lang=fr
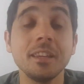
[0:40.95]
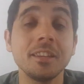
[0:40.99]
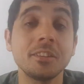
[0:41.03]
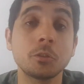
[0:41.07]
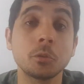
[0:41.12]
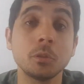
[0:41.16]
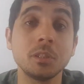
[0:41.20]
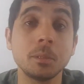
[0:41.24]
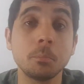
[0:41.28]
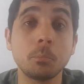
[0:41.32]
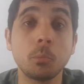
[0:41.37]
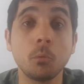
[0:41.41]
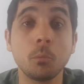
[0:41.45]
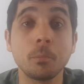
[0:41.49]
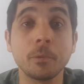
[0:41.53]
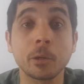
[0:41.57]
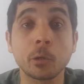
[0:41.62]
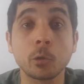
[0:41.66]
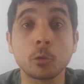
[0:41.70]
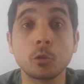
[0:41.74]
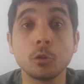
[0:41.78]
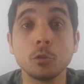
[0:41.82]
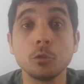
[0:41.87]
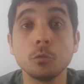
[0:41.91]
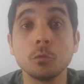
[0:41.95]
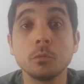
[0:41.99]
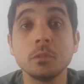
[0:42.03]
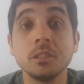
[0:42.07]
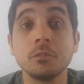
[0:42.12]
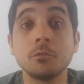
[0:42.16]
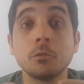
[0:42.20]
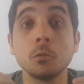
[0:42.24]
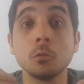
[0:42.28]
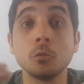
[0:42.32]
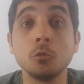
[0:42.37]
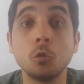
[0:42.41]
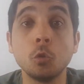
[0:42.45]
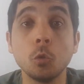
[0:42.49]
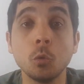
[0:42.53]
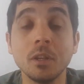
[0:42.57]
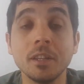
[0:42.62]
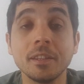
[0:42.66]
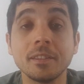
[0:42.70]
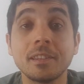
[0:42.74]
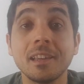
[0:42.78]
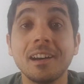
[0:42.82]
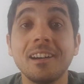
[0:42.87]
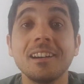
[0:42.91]
Et ce diplôme est reconnu au niveau de
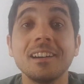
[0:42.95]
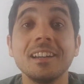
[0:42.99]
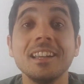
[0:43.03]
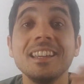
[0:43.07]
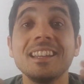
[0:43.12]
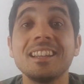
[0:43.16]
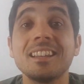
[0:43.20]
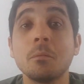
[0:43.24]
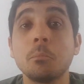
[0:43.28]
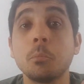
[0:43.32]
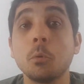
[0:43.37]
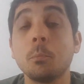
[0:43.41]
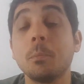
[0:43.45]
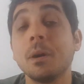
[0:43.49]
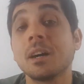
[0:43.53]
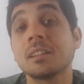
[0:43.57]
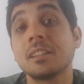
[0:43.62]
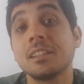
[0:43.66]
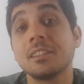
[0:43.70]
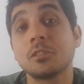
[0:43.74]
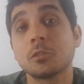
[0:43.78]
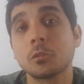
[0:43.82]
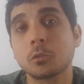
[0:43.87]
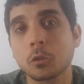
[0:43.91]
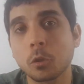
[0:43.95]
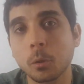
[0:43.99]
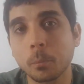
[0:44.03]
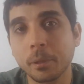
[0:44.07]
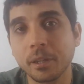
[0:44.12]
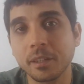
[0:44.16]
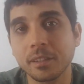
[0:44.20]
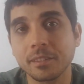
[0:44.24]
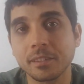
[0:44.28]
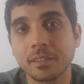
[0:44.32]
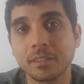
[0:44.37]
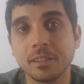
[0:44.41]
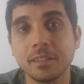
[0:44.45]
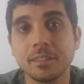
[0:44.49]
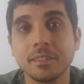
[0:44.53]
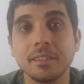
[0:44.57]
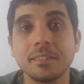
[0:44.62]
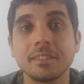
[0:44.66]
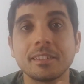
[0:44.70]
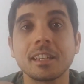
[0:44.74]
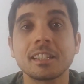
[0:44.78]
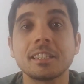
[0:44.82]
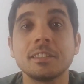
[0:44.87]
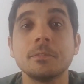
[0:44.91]
l'État et de la plupart des entreprises. Et
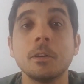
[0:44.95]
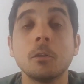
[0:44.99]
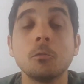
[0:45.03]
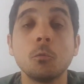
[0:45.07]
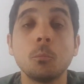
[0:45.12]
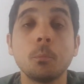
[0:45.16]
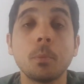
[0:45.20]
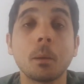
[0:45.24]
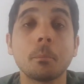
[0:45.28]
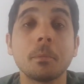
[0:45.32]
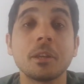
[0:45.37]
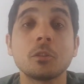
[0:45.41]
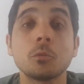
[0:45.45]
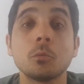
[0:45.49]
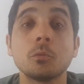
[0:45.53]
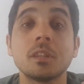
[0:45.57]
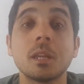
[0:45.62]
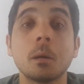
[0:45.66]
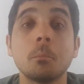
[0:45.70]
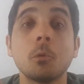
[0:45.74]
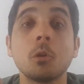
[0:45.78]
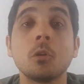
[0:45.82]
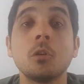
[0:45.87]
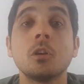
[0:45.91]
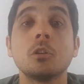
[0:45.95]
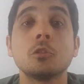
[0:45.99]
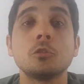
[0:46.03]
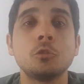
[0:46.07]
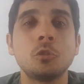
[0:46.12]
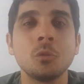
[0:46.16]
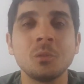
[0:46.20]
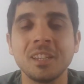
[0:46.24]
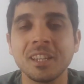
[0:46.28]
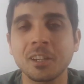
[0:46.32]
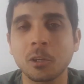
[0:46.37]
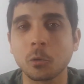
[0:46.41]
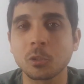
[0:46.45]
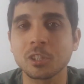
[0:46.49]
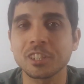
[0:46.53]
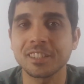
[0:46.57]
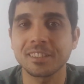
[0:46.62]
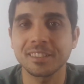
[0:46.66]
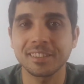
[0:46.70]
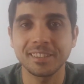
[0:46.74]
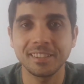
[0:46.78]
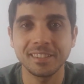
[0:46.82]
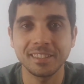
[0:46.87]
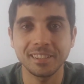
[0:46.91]
c'est ça qui va vous permettre notamment de
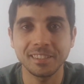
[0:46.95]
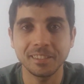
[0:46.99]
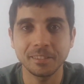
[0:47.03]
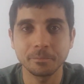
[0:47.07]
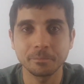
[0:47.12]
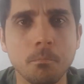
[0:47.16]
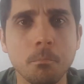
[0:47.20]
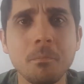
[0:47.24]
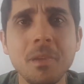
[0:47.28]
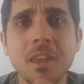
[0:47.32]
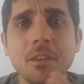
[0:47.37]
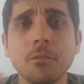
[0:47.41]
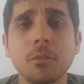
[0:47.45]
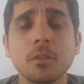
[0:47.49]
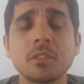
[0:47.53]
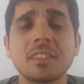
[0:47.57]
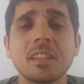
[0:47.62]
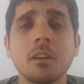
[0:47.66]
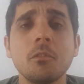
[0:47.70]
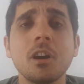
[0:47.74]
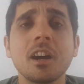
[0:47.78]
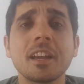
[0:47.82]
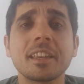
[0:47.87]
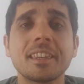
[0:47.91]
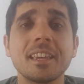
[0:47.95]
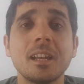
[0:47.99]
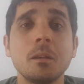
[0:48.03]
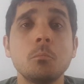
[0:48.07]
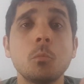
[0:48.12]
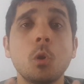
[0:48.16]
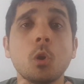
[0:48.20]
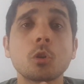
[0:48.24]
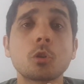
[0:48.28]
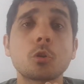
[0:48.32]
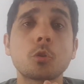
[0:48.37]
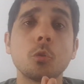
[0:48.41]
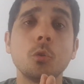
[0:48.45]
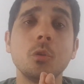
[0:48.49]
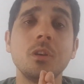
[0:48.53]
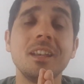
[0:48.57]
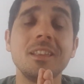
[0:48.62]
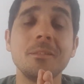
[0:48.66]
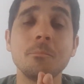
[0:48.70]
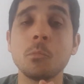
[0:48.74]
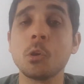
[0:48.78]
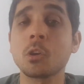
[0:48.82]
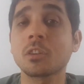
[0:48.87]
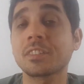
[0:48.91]
décrocher un cd Mais il faut savoir également que
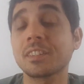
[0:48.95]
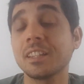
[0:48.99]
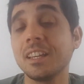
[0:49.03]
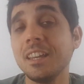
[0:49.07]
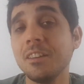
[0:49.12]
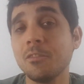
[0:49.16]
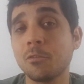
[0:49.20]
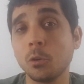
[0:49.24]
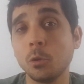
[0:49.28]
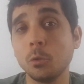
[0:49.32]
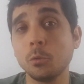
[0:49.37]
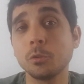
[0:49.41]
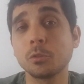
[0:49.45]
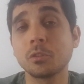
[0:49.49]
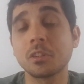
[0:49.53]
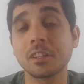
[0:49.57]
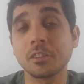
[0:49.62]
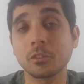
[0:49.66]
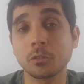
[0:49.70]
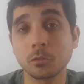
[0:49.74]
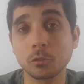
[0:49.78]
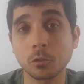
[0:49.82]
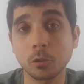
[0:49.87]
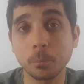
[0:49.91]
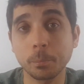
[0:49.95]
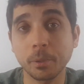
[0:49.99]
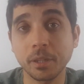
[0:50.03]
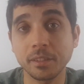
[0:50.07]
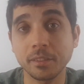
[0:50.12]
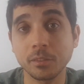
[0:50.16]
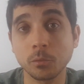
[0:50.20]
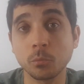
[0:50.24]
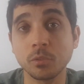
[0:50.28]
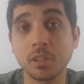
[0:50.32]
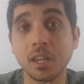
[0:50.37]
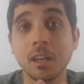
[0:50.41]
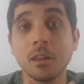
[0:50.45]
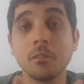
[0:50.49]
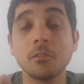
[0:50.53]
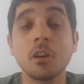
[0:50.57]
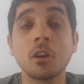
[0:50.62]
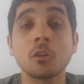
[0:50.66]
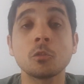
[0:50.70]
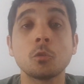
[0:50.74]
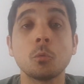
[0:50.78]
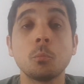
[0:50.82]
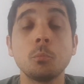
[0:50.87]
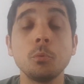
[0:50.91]
les mœurs évoluent dans les entreprises. Vous allez
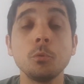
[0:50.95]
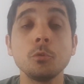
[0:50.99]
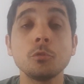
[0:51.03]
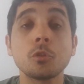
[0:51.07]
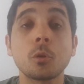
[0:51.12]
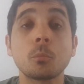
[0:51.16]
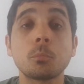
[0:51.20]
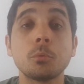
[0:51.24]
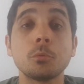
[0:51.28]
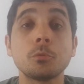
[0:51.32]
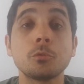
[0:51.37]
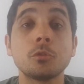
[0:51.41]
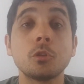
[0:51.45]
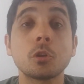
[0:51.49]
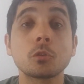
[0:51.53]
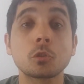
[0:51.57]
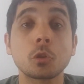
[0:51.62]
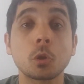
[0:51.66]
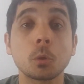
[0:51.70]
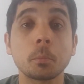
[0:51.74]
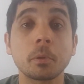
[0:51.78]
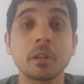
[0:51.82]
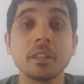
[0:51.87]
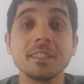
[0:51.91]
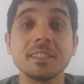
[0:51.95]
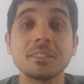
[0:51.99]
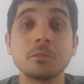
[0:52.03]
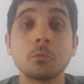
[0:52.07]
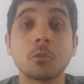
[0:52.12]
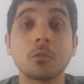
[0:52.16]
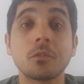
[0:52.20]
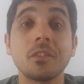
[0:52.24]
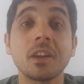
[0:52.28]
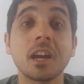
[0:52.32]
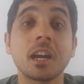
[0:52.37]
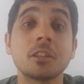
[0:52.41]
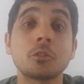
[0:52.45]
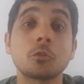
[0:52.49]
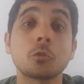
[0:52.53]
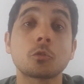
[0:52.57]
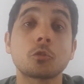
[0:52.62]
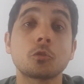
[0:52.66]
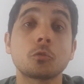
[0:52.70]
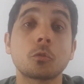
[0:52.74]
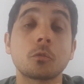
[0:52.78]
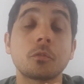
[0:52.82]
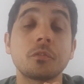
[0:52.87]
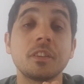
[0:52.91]
avoir de plus en plus d'entreprises qui vont faire
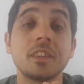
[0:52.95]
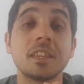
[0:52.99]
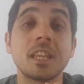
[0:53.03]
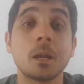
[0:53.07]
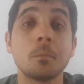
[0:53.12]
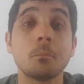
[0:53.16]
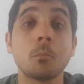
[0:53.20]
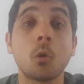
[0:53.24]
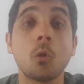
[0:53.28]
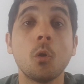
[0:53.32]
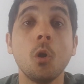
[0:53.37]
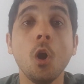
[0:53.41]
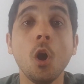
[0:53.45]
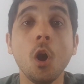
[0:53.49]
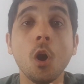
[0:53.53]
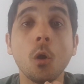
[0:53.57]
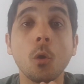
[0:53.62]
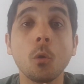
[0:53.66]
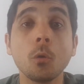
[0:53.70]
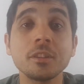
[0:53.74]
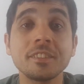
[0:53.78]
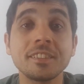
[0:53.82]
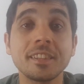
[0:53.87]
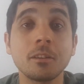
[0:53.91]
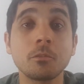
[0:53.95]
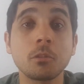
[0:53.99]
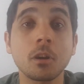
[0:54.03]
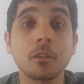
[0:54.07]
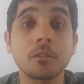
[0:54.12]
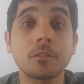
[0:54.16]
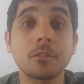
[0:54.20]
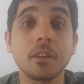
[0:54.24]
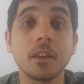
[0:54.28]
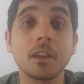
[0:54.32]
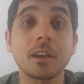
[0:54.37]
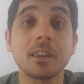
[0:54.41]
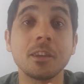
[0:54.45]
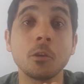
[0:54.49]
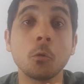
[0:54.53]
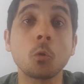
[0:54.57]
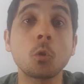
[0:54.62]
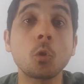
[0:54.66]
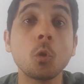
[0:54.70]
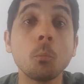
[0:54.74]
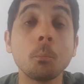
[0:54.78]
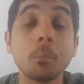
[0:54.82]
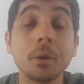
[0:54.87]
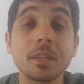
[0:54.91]
attention finalement au savoir-faire et aux
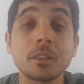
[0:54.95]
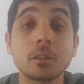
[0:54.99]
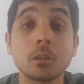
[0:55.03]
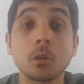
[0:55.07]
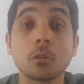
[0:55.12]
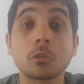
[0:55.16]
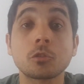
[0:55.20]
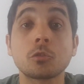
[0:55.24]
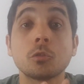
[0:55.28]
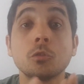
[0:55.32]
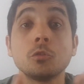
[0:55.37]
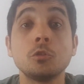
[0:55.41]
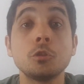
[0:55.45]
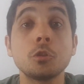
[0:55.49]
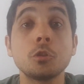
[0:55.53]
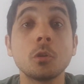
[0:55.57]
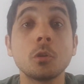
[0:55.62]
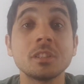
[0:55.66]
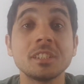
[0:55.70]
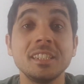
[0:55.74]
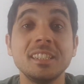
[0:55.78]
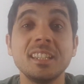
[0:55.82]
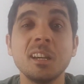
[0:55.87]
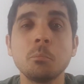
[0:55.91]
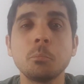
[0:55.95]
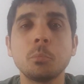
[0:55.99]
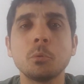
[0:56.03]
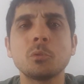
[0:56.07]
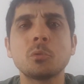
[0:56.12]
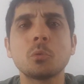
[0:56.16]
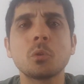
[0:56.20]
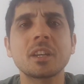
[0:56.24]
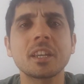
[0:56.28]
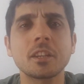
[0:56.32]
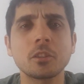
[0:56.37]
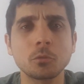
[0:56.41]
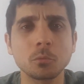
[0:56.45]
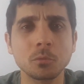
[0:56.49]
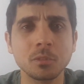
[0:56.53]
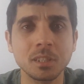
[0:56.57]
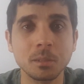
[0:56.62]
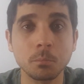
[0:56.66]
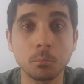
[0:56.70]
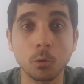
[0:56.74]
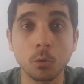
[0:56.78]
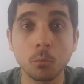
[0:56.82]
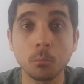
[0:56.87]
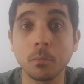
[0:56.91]
compétences du candidat plutôt qu'à son
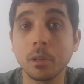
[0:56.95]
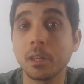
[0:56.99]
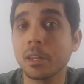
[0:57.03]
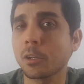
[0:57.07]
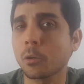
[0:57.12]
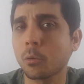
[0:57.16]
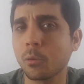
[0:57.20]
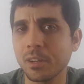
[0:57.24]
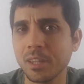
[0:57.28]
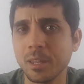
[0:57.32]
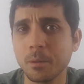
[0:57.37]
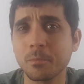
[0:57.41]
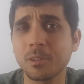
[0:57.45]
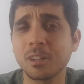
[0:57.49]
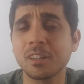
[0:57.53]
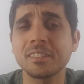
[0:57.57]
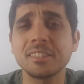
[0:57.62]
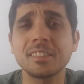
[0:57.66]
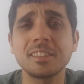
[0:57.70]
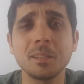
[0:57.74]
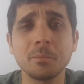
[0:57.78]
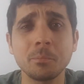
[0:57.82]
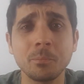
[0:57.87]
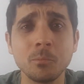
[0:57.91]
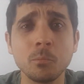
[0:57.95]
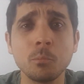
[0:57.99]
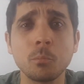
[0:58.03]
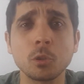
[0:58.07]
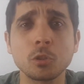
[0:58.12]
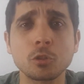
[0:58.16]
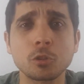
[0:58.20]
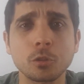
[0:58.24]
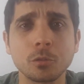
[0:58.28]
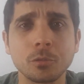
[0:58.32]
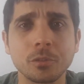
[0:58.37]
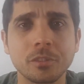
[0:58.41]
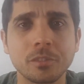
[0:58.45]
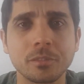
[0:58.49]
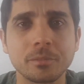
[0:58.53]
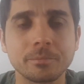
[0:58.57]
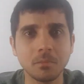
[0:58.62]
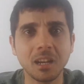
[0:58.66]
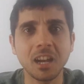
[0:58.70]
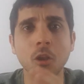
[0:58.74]
diplôme. Et croyez-moi, c'est une bonne chose.